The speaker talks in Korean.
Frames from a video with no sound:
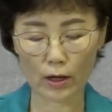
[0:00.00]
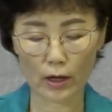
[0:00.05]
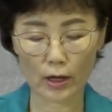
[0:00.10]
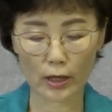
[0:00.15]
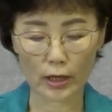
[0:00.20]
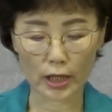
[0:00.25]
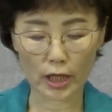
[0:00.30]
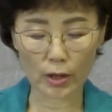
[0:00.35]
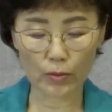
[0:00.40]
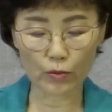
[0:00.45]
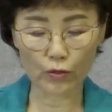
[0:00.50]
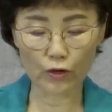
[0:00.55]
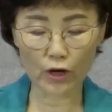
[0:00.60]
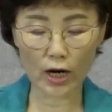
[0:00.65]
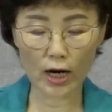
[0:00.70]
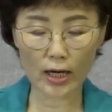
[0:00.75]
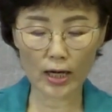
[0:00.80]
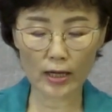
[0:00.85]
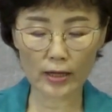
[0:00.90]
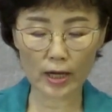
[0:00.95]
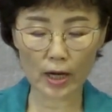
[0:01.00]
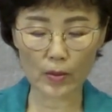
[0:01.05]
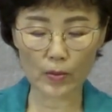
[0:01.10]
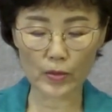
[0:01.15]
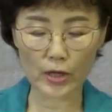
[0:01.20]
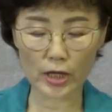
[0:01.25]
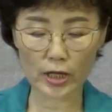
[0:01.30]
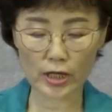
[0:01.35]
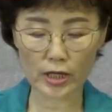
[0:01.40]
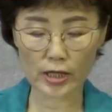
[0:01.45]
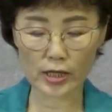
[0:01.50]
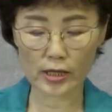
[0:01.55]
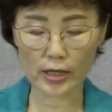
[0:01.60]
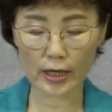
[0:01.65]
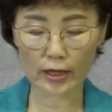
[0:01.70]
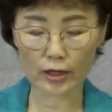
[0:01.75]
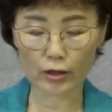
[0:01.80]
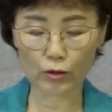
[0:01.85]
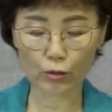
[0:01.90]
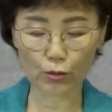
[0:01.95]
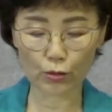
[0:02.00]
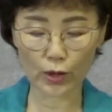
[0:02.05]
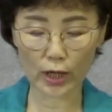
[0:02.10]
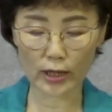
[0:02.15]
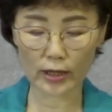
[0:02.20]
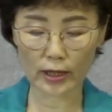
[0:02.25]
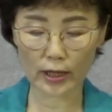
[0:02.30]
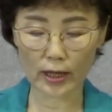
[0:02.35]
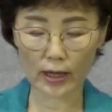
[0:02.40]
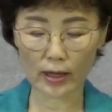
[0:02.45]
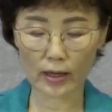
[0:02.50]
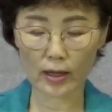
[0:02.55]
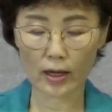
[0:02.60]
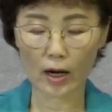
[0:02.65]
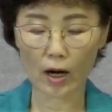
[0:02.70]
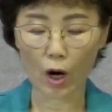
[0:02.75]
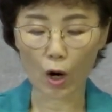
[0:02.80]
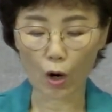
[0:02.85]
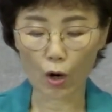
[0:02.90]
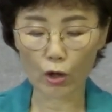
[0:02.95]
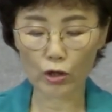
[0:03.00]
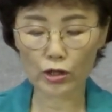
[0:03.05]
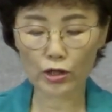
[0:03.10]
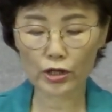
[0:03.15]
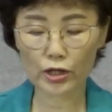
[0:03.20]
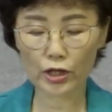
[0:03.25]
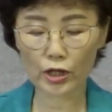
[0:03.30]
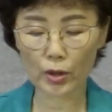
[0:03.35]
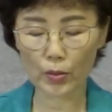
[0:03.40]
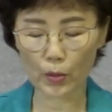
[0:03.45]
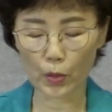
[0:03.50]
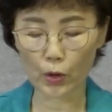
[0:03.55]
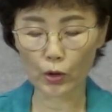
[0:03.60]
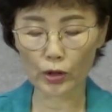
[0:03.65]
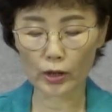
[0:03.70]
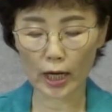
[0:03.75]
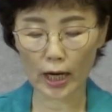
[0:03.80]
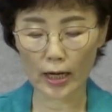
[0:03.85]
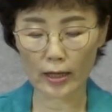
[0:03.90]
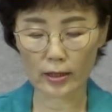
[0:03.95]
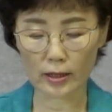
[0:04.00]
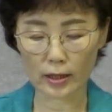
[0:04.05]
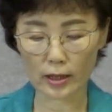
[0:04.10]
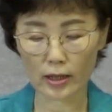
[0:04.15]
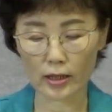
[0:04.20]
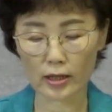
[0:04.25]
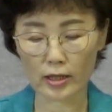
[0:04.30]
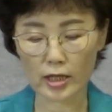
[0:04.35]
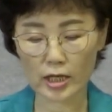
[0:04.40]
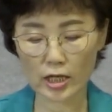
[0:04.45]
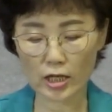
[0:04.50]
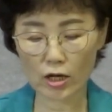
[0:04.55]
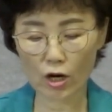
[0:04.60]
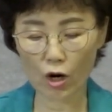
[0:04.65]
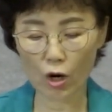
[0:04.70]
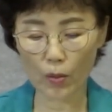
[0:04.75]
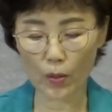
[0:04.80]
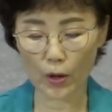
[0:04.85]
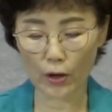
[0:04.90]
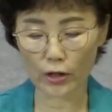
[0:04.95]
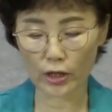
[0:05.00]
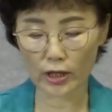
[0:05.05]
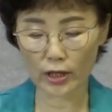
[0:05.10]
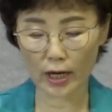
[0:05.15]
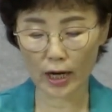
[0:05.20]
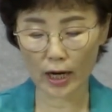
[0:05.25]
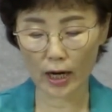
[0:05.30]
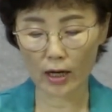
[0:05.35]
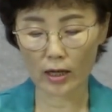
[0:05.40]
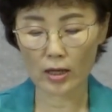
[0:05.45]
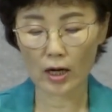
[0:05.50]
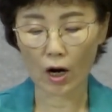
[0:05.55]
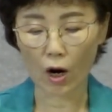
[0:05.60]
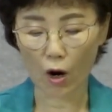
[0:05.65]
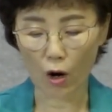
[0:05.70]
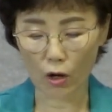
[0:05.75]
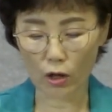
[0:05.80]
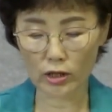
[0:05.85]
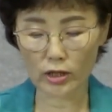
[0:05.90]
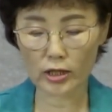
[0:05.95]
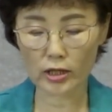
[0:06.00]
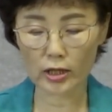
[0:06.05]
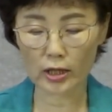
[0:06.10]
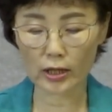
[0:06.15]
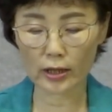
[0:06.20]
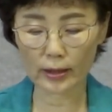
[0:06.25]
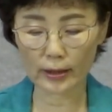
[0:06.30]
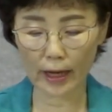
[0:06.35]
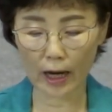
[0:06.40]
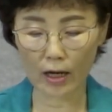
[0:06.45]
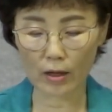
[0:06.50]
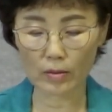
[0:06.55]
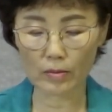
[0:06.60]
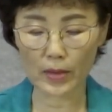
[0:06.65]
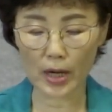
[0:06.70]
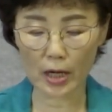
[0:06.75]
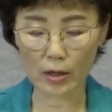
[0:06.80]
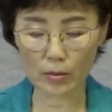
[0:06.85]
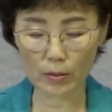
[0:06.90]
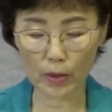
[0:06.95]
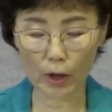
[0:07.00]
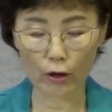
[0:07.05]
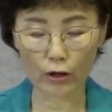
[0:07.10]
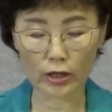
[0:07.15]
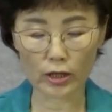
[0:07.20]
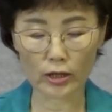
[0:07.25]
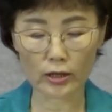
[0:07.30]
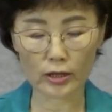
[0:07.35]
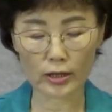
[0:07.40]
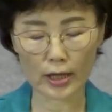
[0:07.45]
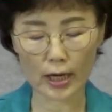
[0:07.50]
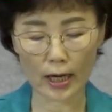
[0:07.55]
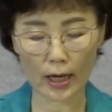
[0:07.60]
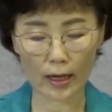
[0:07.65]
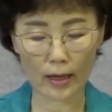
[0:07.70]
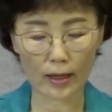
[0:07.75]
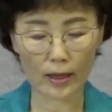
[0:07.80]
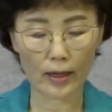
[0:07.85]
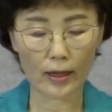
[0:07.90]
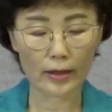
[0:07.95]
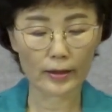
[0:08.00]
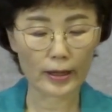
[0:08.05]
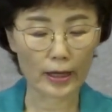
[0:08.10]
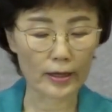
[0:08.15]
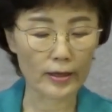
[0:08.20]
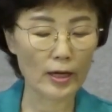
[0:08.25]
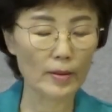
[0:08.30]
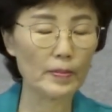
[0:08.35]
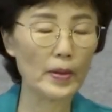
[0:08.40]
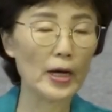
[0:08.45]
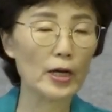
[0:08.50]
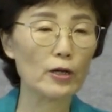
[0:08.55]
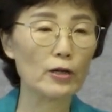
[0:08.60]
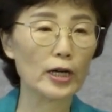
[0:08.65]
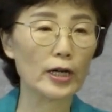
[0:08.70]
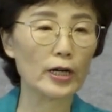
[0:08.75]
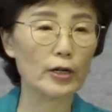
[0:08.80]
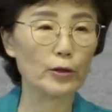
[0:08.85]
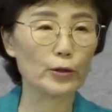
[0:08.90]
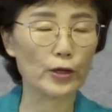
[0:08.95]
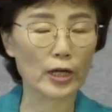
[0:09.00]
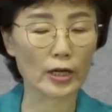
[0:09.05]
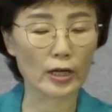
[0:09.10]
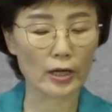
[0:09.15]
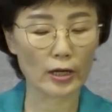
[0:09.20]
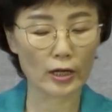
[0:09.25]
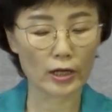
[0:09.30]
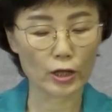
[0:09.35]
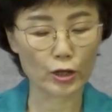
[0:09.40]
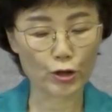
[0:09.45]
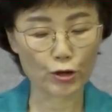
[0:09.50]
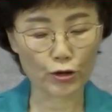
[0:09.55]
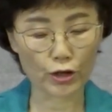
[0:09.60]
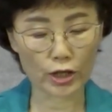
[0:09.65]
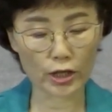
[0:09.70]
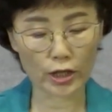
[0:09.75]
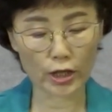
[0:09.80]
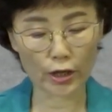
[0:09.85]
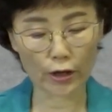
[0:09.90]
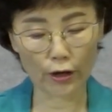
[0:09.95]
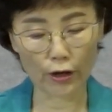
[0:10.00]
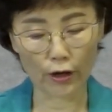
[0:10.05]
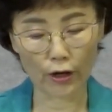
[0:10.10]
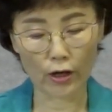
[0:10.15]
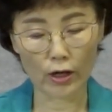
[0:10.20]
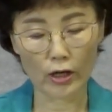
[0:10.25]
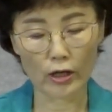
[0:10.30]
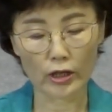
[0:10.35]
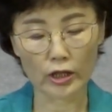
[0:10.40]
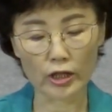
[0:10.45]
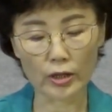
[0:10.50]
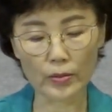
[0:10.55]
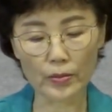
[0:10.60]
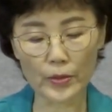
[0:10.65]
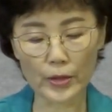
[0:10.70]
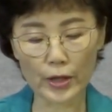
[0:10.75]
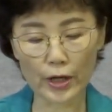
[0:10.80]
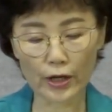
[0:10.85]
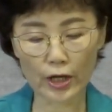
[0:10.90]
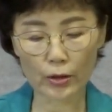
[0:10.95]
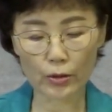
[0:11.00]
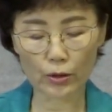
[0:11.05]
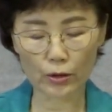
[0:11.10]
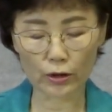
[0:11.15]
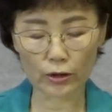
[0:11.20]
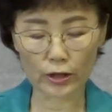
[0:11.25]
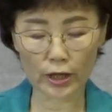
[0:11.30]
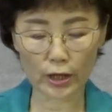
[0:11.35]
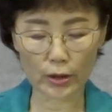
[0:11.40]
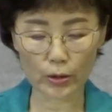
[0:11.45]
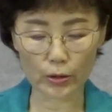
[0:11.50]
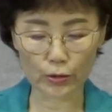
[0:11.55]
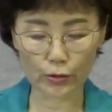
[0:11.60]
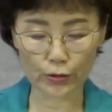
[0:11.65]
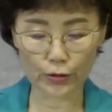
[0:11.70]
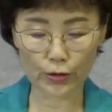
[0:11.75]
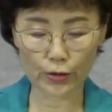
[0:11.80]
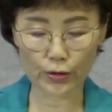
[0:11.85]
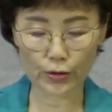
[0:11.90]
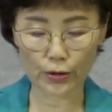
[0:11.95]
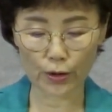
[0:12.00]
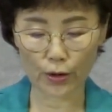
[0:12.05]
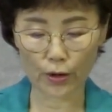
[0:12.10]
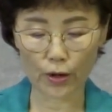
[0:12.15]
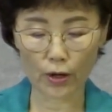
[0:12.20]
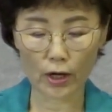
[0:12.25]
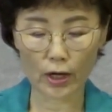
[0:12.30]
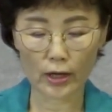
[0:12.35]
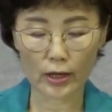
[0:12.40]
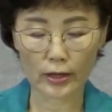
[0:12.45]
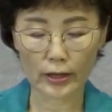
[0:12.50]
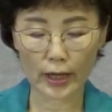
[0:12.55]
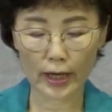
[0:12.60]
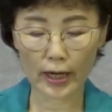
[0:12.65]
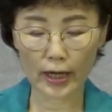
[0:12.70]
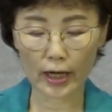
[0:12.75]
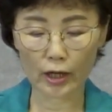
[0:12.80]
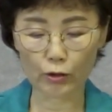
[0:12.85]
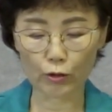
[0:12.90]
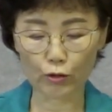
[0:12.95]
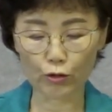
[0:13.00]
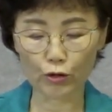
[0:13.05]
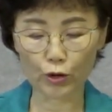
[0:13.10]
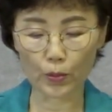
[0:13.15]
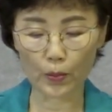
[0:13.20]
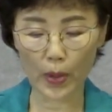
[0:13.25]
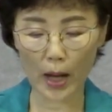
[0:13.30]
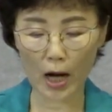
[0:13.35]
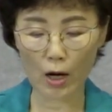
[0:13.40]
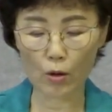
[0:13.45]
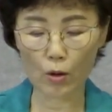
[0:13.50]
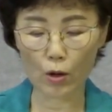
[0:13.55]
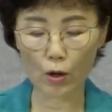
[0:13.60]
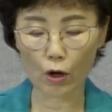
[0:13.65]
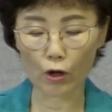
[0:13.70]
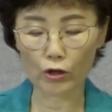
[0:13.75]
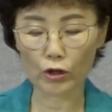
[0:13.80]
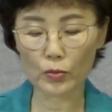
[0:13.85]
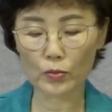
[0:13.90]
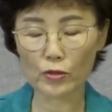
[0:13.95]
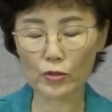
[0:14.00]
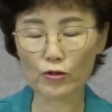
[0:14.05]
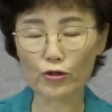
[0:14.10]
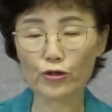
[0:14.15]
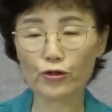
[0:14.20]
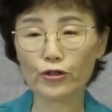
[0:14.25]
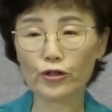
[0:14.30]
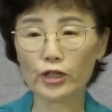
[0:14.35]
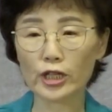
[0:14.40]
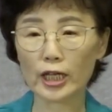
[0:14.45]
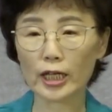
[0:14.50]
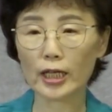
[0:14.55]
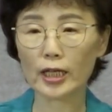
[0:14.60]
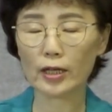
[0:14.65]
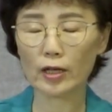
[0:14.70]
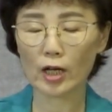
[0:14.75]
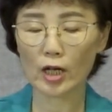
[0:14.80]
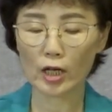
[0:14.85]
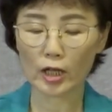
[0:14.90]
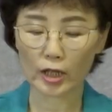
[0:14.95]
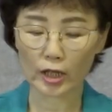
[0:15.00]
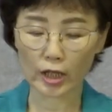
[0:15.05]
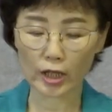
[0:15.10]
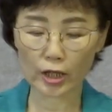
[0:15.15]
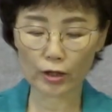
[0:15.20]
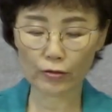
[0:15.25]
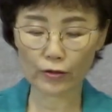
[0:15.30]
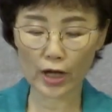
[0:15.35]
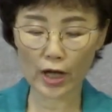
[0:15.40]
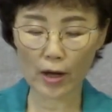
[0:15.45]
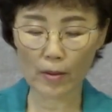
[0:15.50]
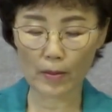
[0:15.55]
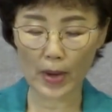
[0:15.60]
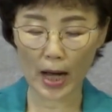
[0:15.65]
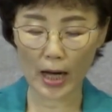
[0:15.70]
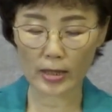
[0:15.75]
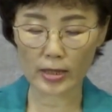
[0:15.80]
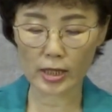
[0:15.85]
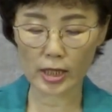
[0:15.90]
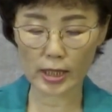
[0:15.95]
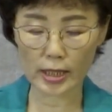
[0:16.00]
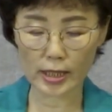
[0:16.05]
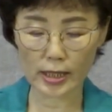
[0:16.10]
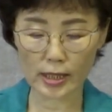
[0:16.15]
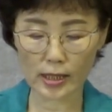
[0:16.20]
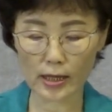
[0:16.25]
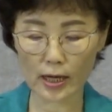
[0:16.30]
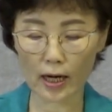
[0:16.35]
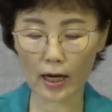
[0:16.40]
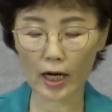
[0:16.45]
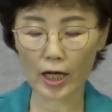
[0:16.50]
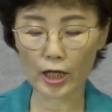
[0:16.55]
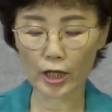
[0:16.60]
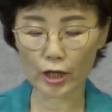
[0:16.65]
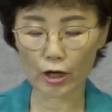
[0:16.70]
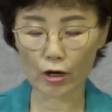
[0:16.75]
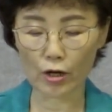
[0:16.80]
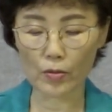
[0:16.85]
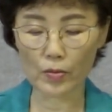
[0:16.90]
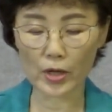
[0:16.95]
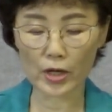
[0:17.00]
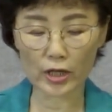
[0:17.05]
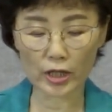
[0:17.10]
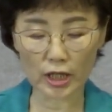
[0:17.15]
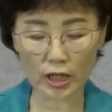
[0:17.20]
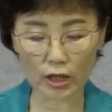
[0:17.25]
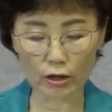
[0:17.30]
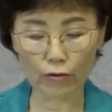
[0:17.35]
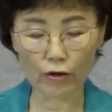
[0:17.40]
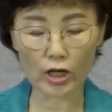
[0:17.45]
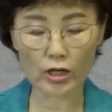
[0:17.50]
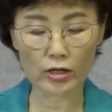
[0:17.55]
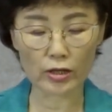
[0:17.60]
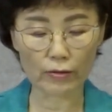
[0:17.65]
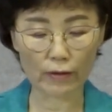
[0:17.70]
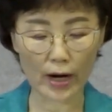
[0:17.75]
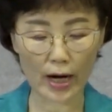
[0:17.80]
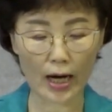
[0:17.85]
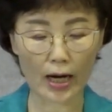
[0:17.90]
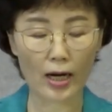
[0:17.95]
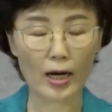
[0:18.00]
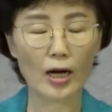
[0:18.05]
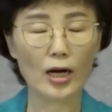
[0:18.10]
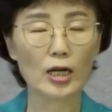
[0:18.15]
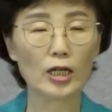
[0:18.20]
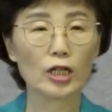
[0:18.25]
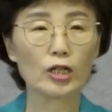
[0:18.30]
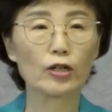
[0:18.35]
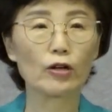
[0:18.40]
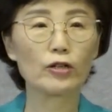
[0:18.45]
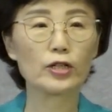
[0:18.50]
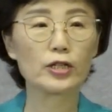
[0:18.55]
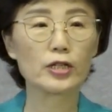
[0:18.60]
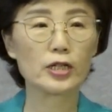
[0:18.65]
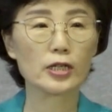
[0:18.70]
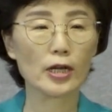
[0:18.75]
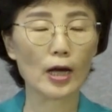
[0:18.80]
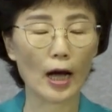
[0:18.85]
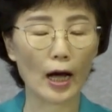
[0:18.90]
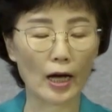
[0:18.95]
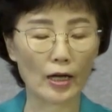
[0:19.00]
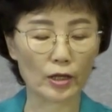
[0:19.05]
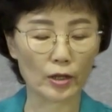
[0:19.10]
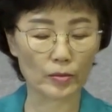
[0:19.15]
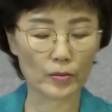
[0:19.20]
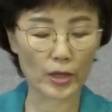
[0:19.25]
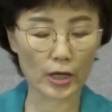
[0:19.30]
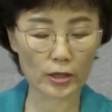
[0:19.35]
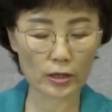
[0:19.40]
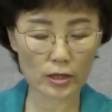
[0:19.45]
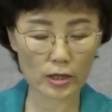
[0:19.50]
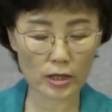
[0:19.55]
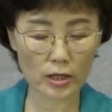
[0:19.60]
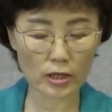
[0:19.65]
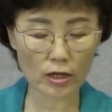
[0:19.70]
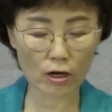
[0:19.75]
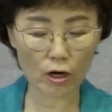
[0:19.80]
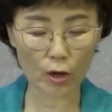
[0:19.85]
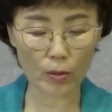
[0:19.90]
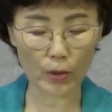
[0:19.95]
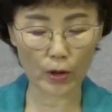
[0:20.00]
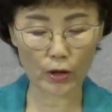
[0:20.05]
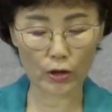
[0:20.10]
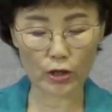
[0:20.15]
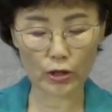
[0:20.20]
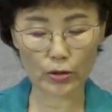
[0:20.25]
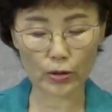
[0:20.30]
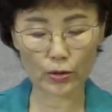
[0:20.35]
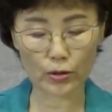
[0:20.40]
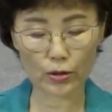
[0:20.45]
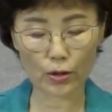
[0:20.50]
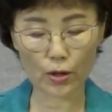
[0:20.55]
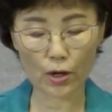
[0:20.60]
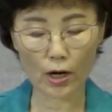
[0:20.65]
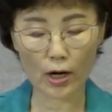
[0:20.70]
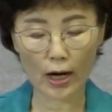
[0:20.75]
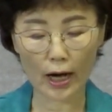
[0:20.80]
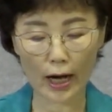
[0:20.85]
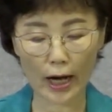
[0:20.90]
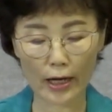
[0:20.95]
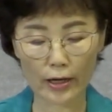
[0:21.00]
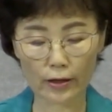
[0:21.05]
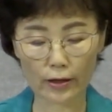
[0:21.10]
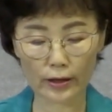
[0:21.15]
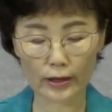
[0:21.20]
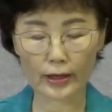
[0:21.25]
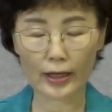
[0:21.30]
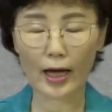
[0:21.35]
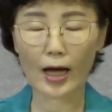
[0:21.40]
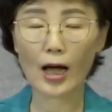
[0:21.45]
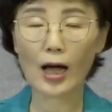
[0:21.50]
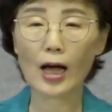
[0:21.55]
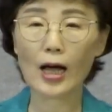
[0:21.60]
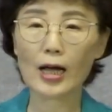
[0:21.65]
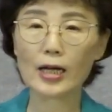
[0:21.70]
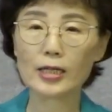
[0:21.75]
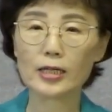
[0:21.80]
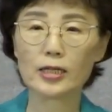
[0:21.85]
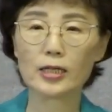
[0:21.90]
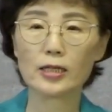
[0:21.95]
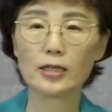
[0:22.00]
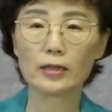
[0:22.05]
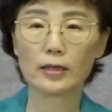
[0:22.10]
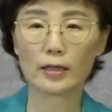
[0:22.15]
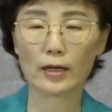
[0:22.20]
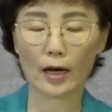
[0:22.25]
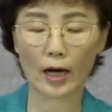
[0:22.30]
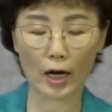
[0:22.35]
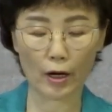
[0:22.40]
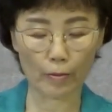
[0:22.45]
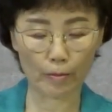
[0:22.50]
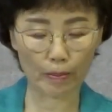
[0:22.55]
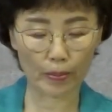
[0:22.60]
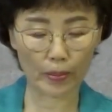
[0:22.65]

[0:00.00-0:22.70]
이 무화과 나무의 실과를 구하되 얻지 못하니 찍어 버리라 어찌 땅만 버리느냐 대답하여 가로되 주인이여 금년에도 그대로 두소서 내가 두루 파고 걸음을 줄이니 이후에 만일 실가가 열면 이원이와 그렇지 않으면 찍어 버리소서 하였다 하시니라